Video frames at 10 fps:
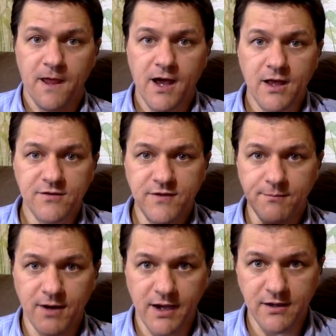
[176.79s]
As
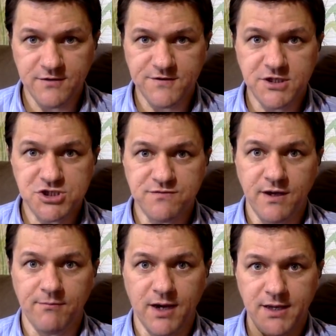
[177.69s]
demais, se
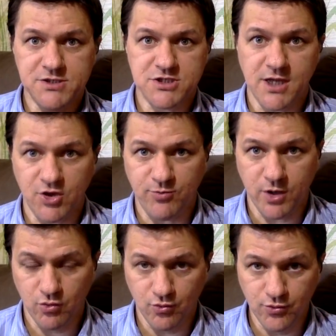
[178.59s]
tiver mais de 10
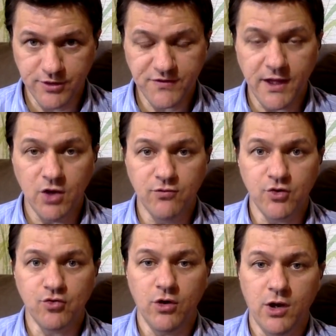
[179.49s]
perguntas, daí eu vou
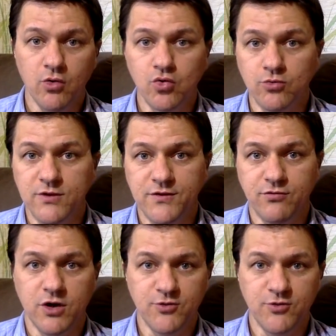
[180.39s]
escolher algumas e vou